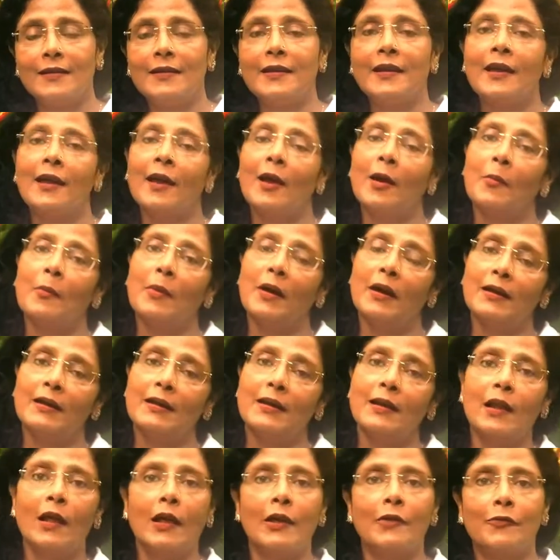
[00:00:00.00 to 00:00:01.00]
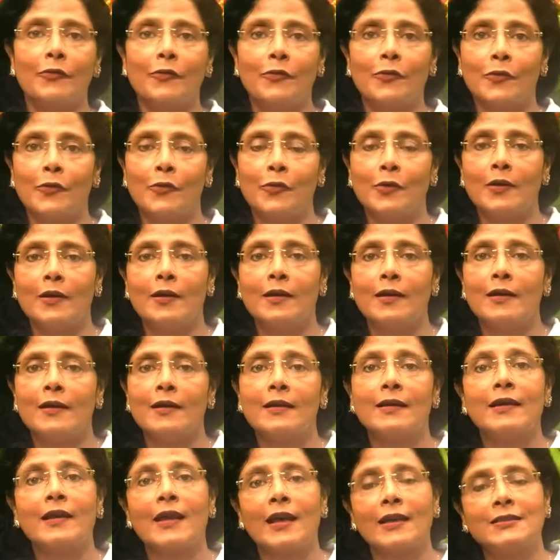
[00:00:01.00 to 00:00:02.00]
ये हमारी लाइफ को
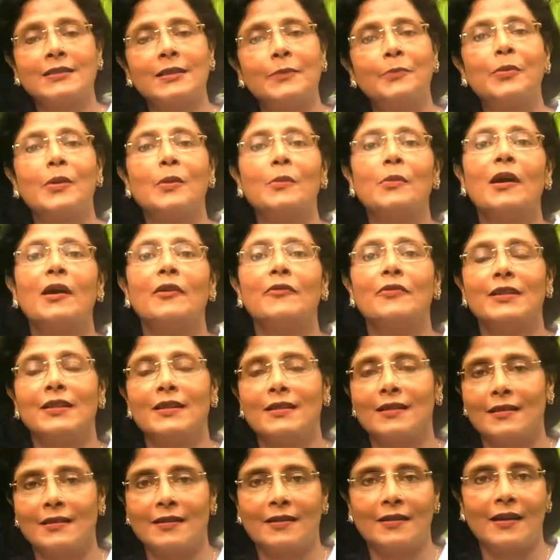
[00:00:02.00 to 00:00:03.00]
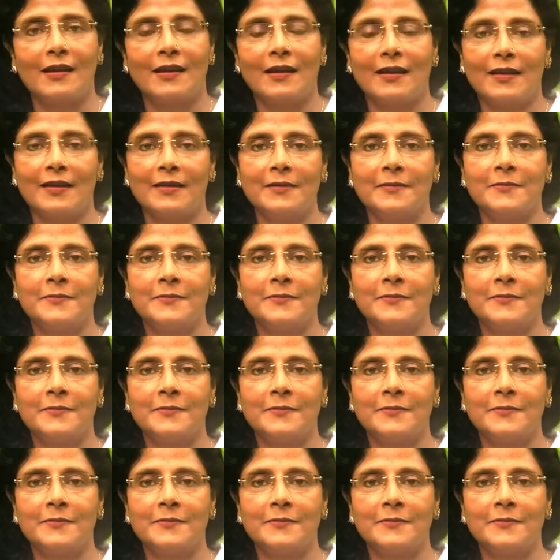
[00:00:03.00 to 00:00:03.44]
कैसे प्रभावित करता है